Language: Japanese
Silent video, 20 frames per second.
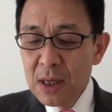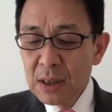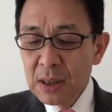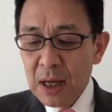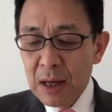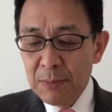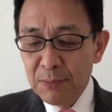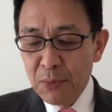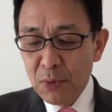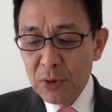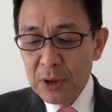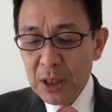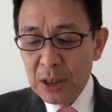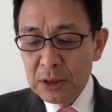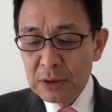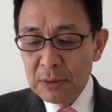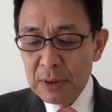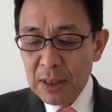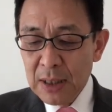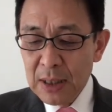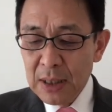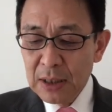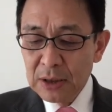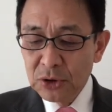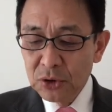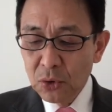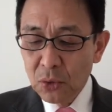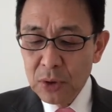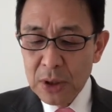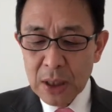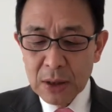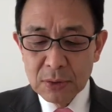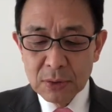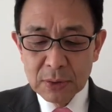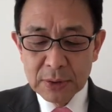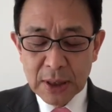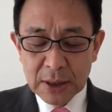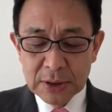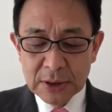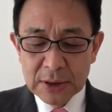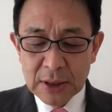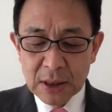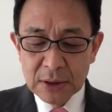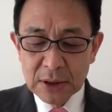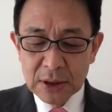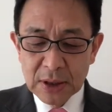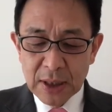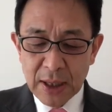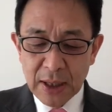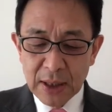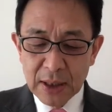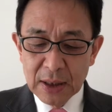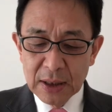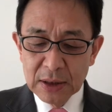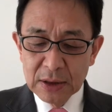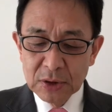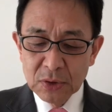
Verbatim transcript: 漢方薬は生薬の足し算にて